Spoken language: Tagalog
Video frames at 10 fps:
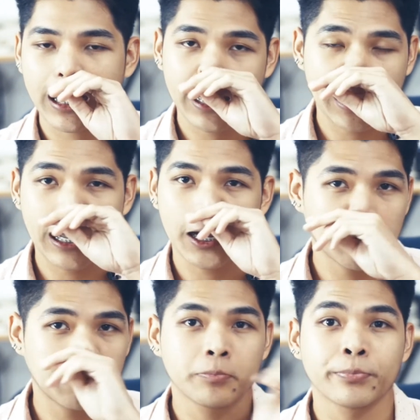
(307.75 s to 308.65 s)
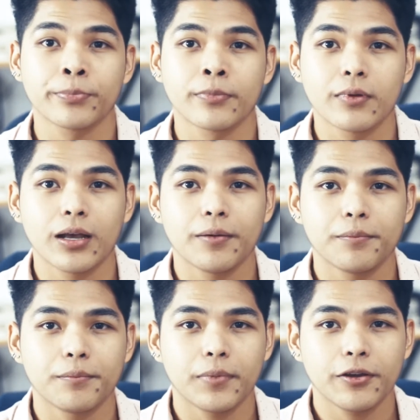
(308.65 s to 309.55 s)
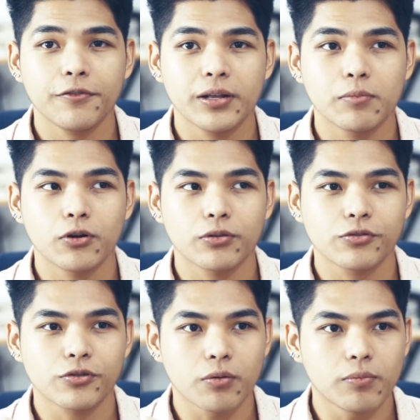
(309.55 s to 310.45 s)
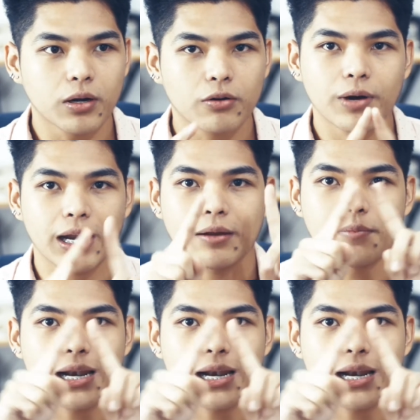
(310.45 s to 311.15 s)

Kaya, may feel mo kung sobrang, kuwari,